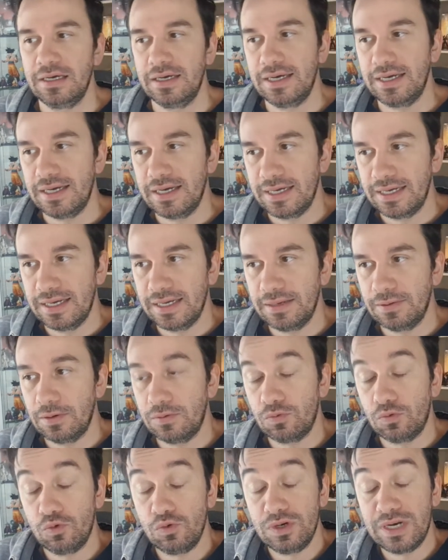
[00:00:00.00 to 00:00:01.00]
eh,
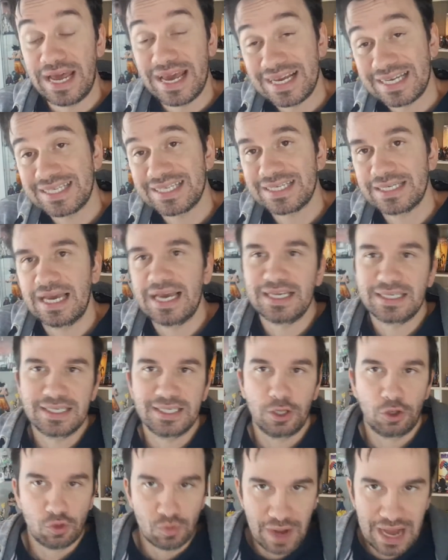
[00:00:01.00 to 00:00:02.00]
un ex
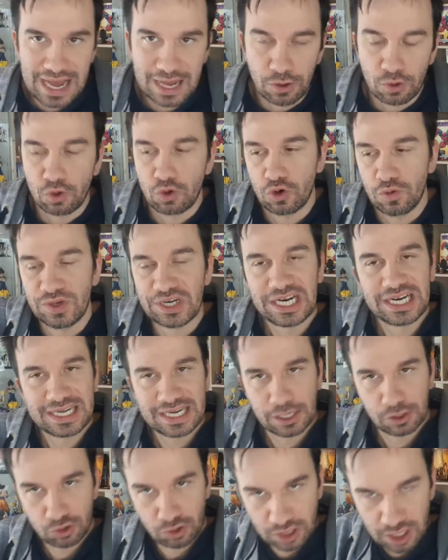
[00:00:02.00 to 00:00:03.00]
essere umano come nel
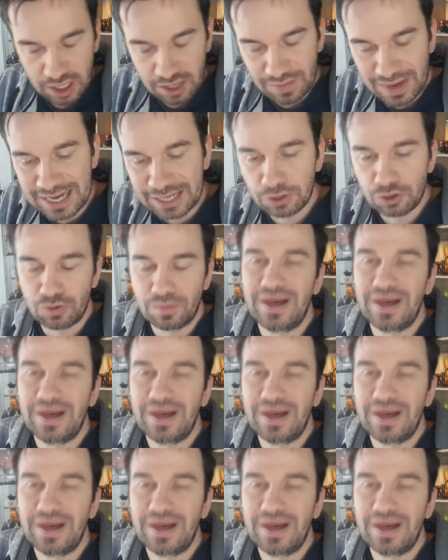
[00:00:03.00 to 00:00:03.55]
cartone animato,